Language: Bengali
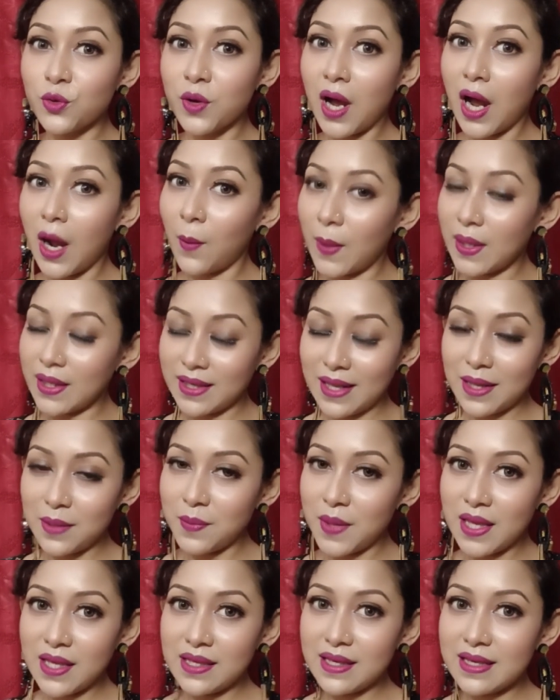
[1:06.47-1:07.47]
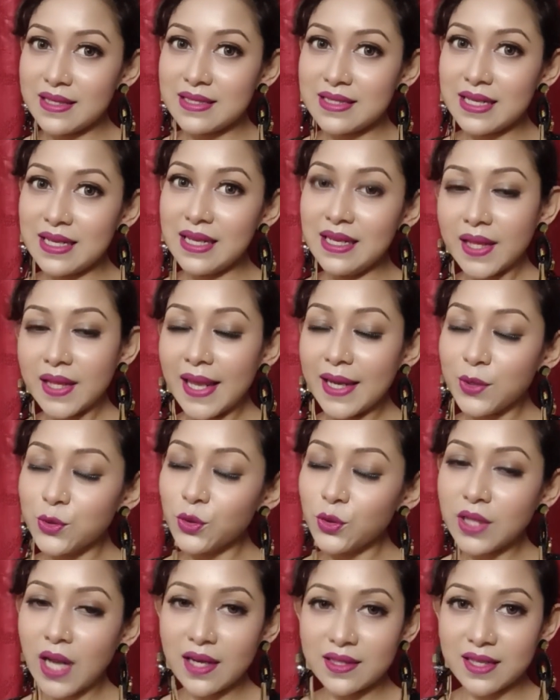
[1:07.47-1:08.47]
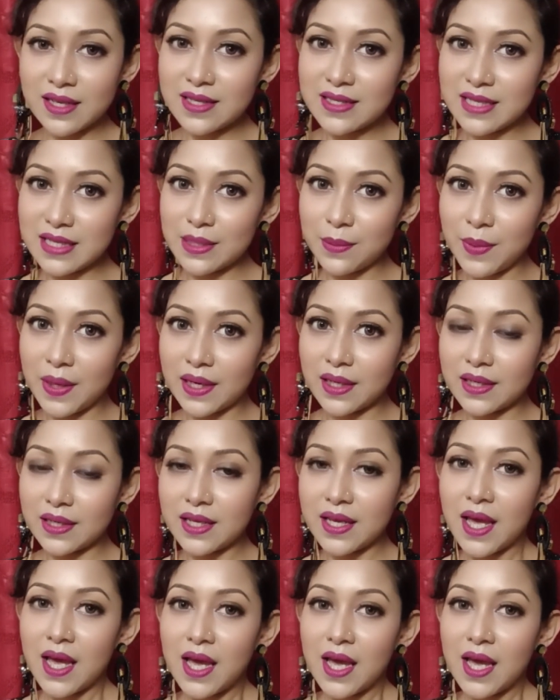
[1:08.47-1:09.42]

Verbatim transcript: খাবার টাইমেই গেছি একটু তাড়াতাড়ি যেতে পারিনি